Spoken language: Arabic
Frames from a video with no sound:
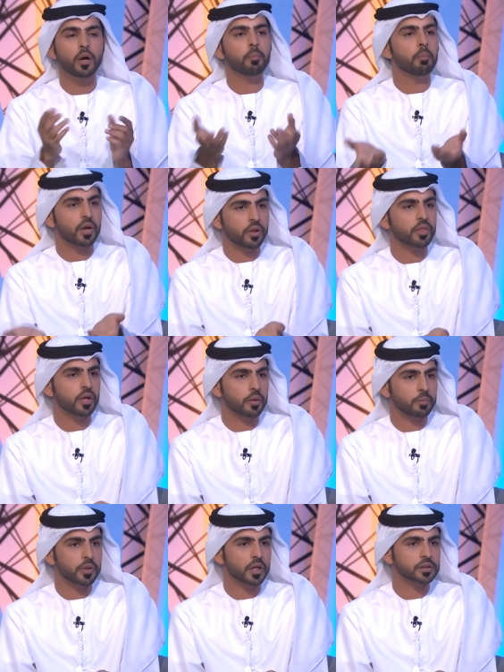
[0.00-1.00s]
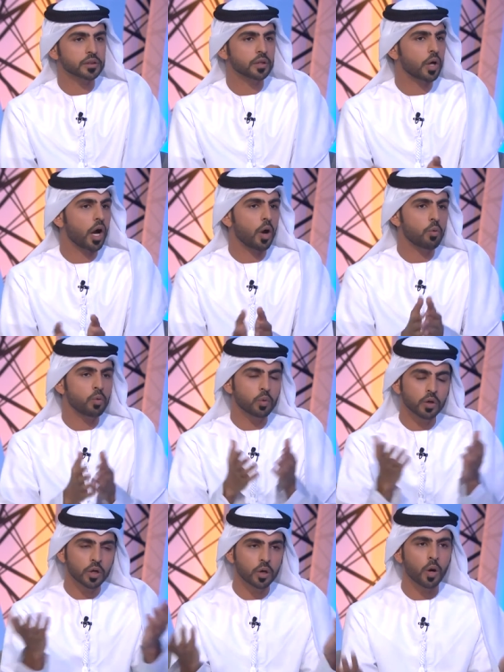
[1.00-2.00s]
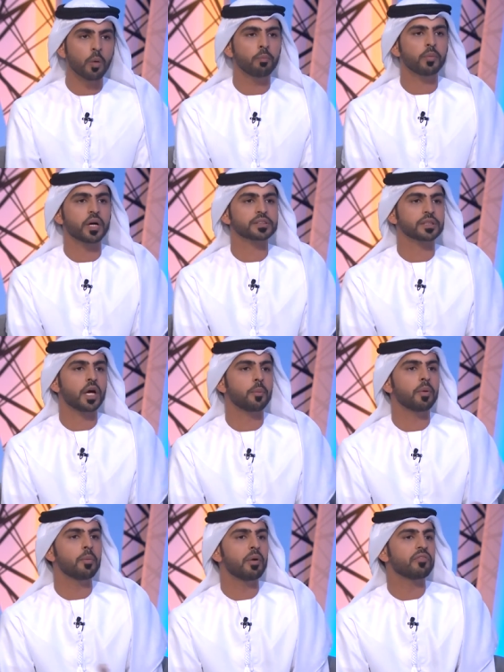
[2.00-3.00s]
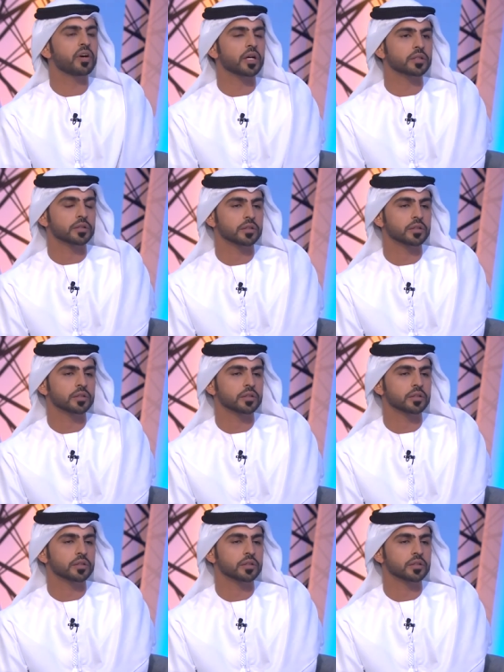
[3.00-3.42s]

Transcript: مرضى بالاصل او هم اصحاب همم فقط